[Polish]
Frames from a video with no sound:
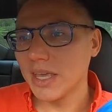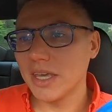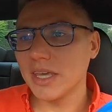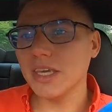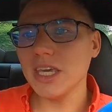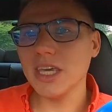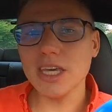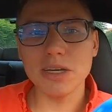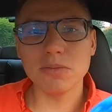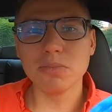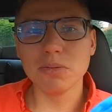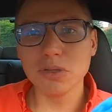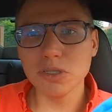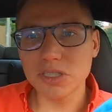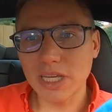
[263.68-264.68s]
I
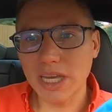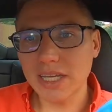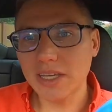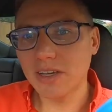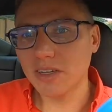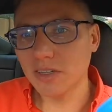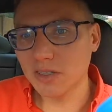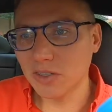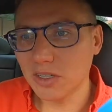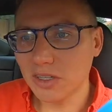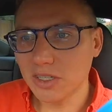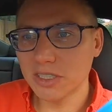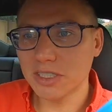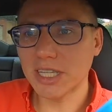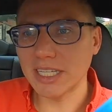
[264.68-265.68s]
później
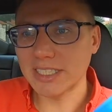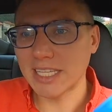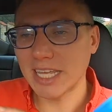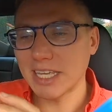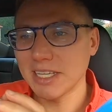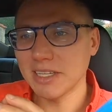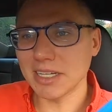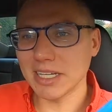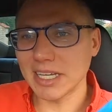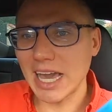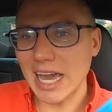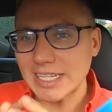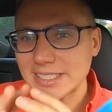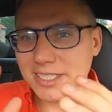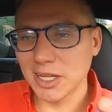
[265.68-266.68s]
z tej, z tej
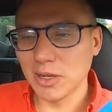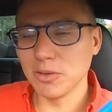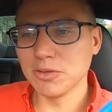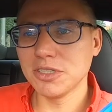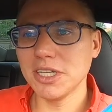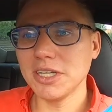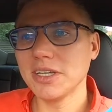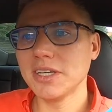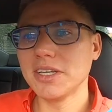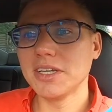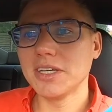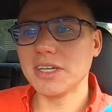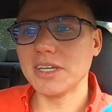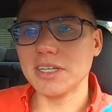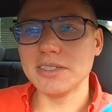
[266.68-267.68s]
garstki ludzi
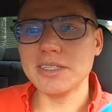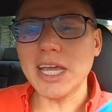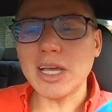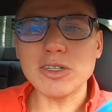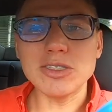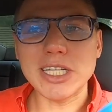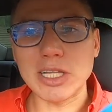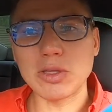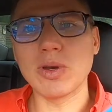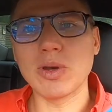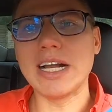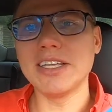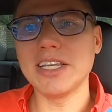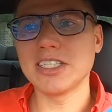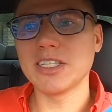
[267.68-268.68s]
jakoś tak
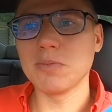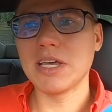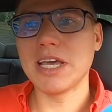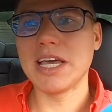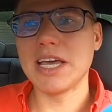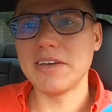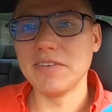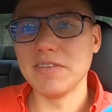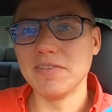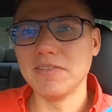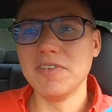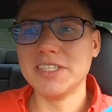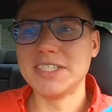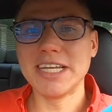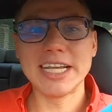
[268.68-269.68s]
naturalnie sobie
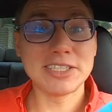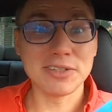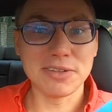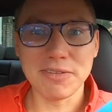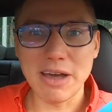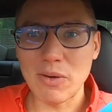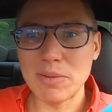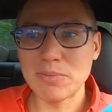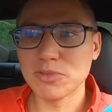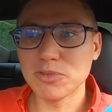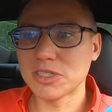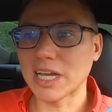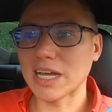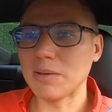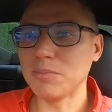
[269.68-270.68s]
wyselekcjonowałem,
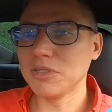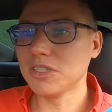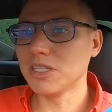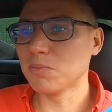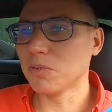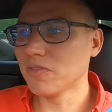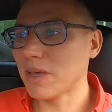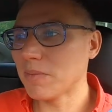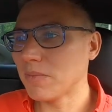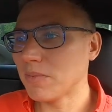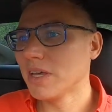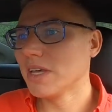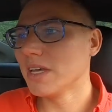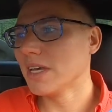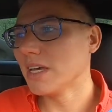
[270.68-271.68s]
już tak ambitnie powiem,
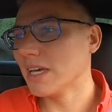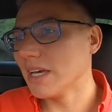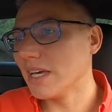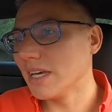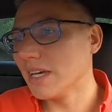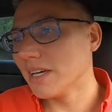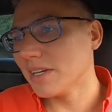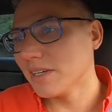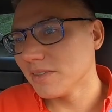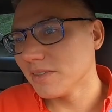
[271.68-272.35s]
e,